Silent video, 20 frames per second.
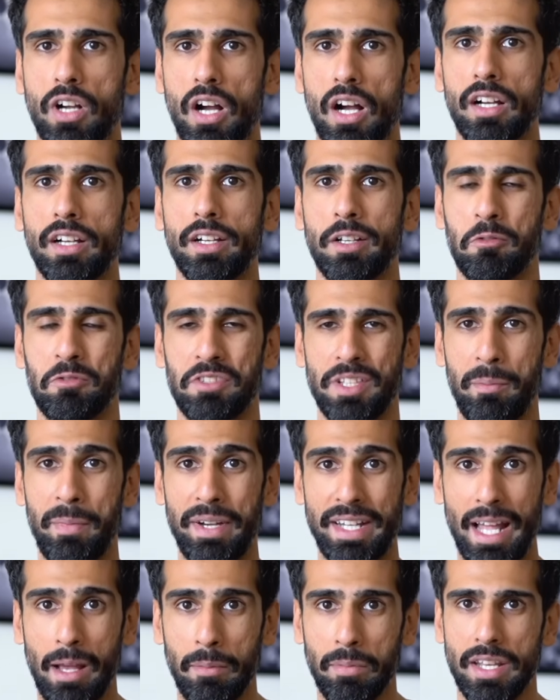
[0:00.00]
खाकर उसे
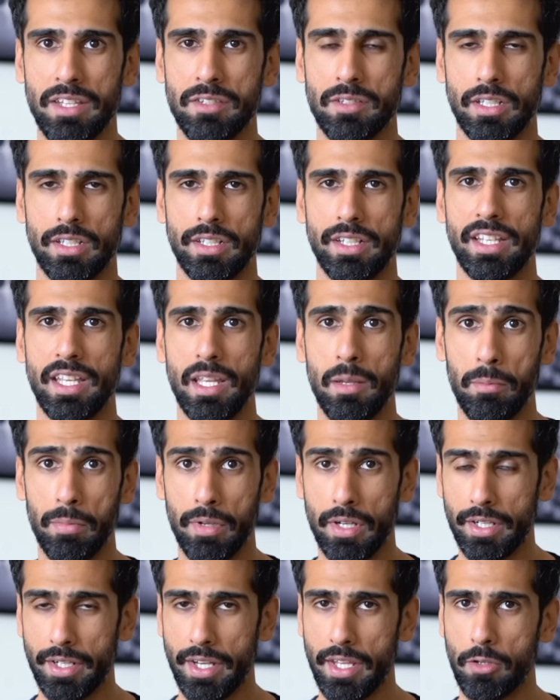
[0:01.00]
मेटाबलाइज करने की
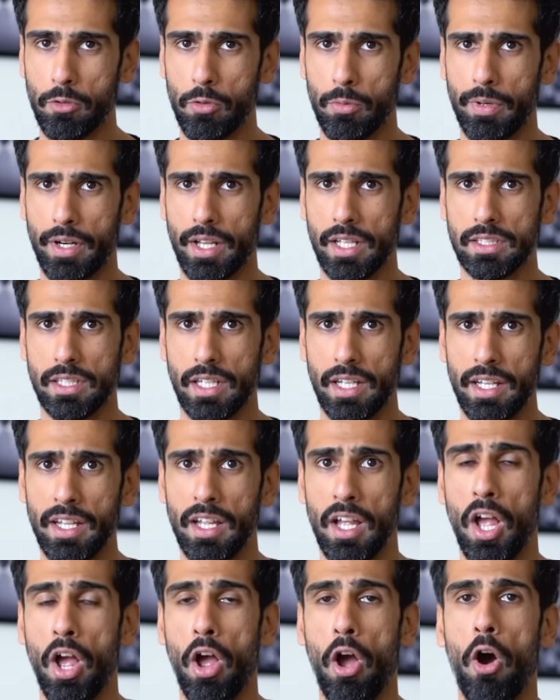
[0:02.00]
एबिलिटी को बढ़ाता है
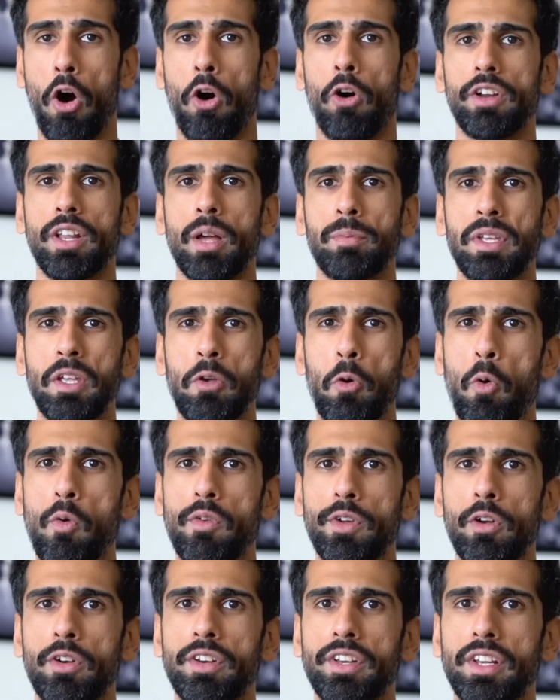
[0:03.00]
और आपकी ओवरऑल